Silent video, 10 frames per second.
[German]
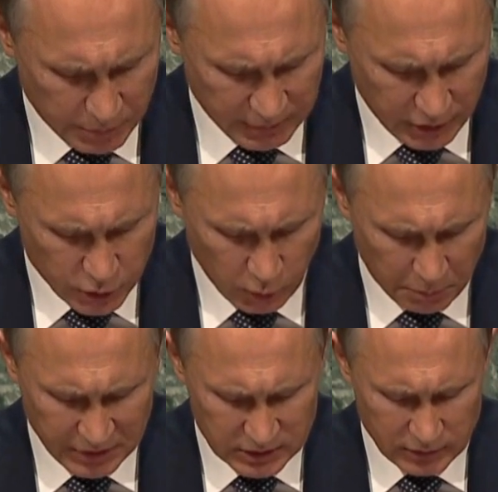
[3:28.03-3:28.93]
Der
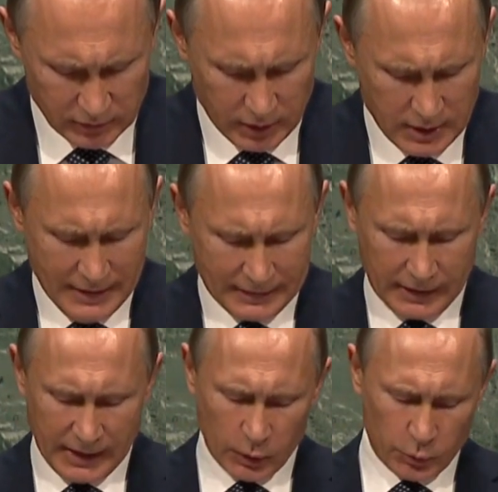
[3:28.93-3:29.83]
islamische Staat
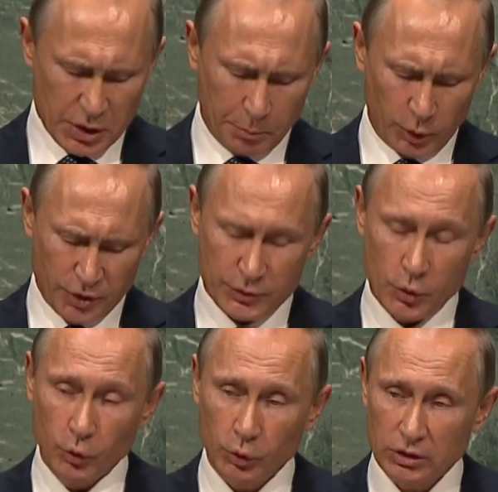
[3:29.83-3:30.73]
entstand nicht aus dem
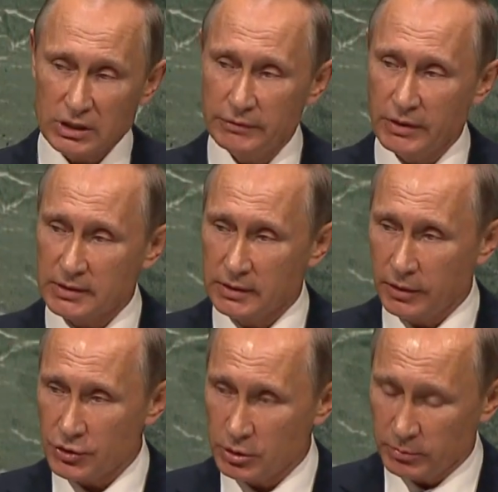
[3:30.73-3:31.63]
Nichts.
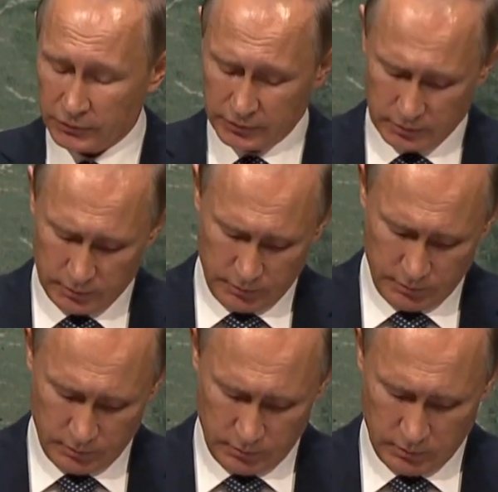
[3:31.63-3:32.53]
Er wurde
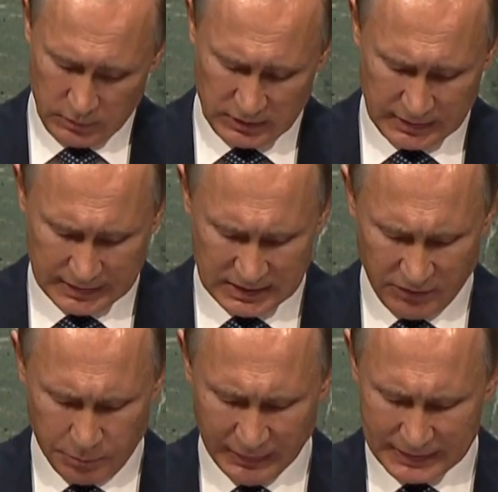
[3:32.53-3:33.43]
auch
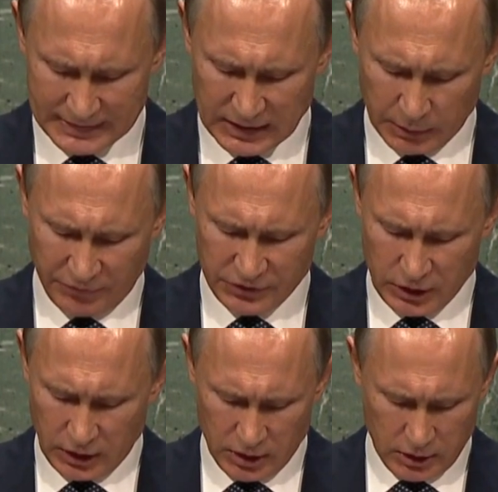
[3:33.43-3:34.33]
geschmiedet als
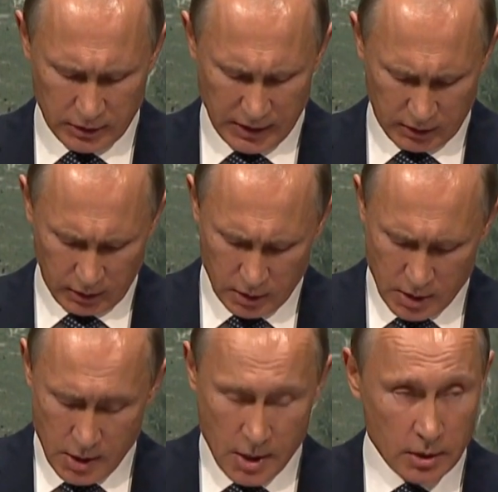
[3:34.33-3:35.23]
Werkzeug gegen
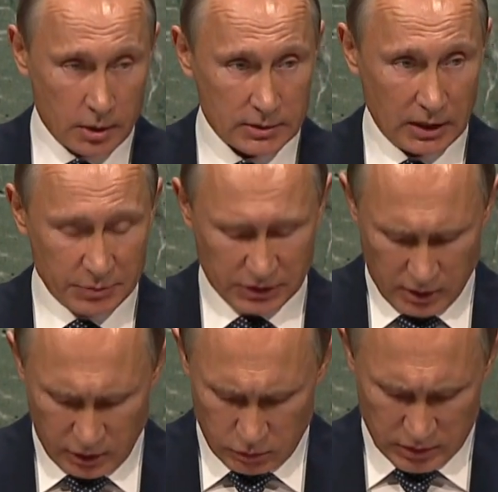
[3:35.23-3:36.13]
unerwünschte
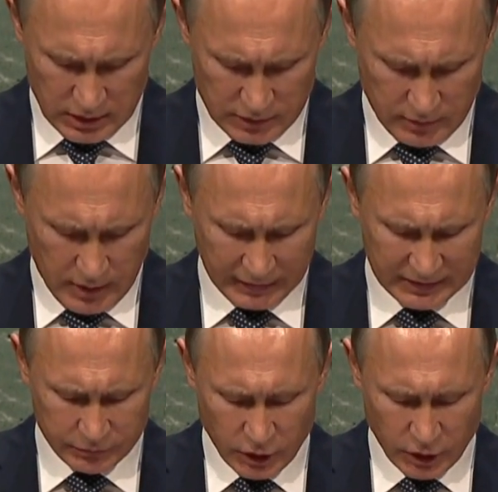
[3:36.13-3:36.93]
säkulare Regime.